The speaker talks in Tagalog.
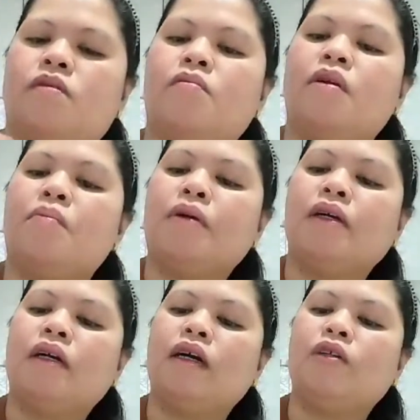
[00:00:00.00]
May
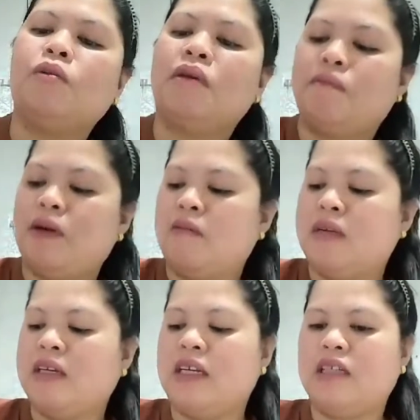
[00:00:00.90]
pagkano, may parang
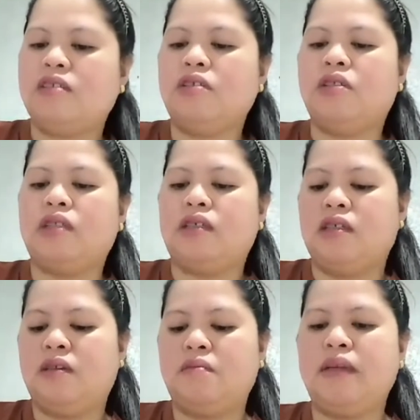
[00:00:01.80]
may glitters.
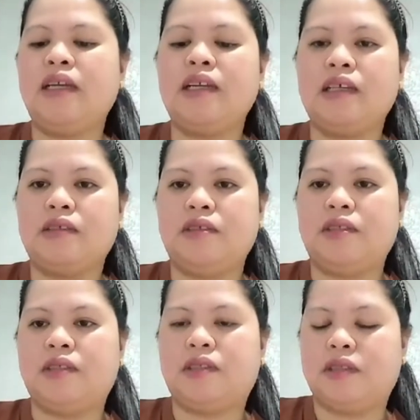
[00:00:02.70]
May
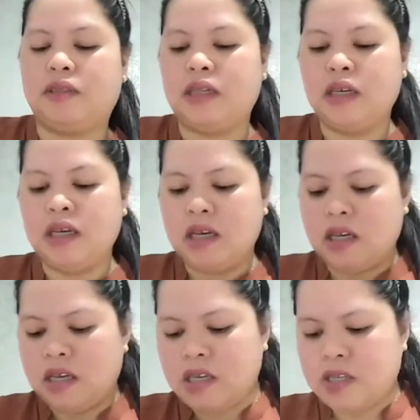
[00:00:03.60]
glitters.
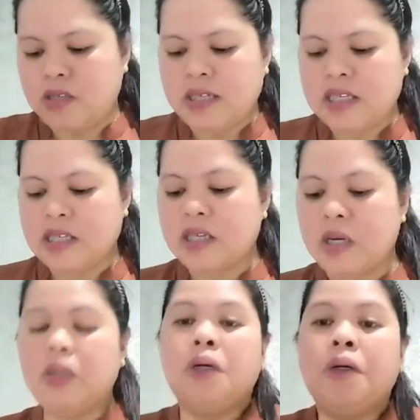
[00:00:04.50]
So, let's
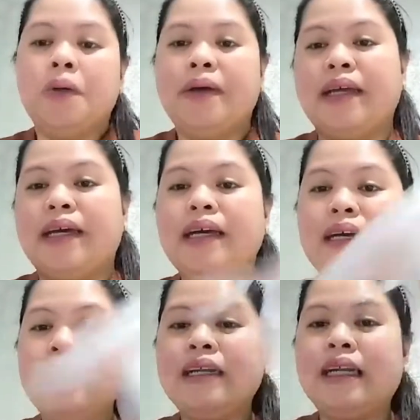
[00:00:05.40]
go.
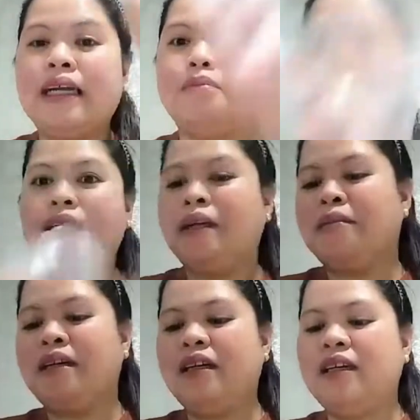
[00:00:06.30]
Ayan, gloves na
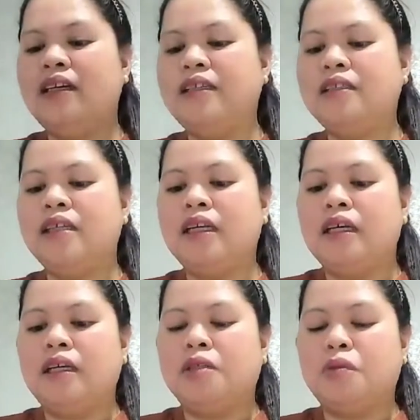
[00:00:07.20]
naman.
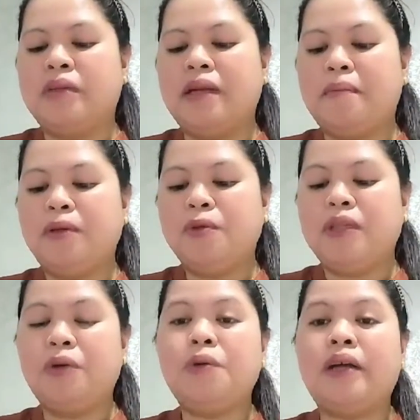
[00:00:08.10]
So, may napanood
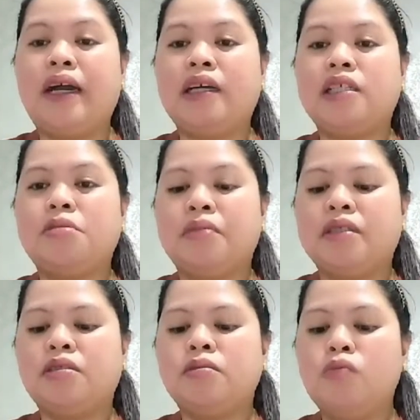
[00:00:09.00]
ako guys,
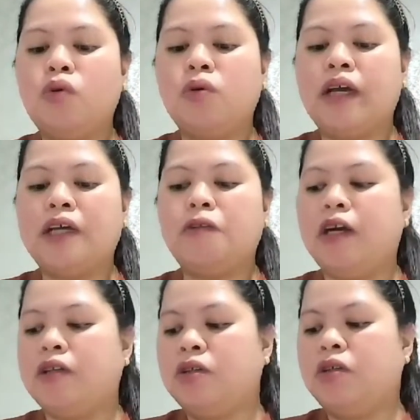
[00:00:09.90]
mas bongga yung
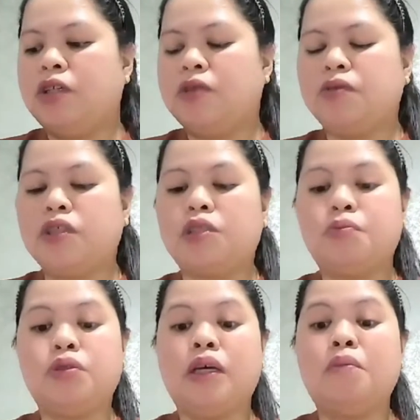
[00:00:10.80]
ano, yung
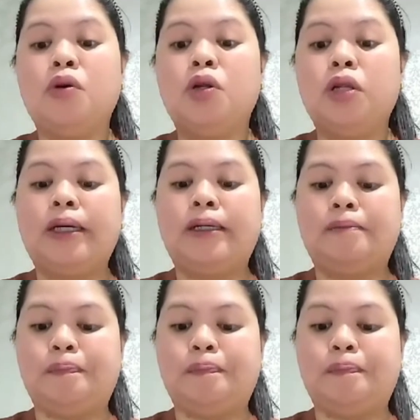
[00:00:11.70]
disposable uh,